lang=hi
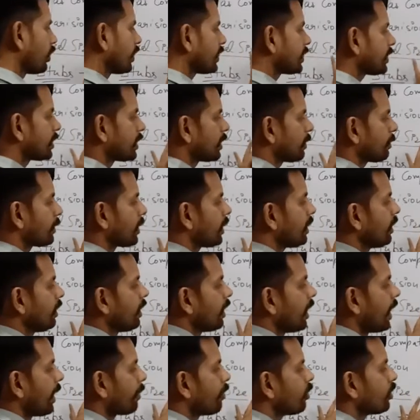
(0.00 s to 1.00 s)
ये चीज़ छिप गई
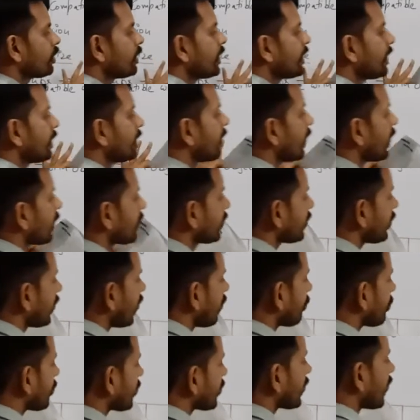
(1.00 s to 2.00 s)
आपको दिख नहीं रहा कि
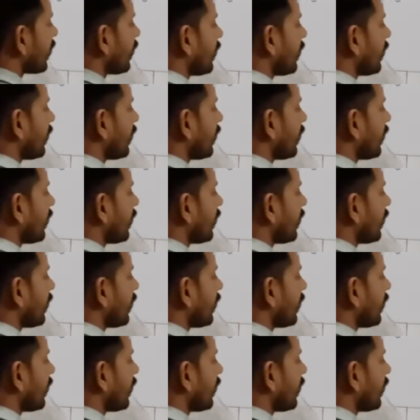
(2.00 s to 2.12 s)
यहाँ पर क्या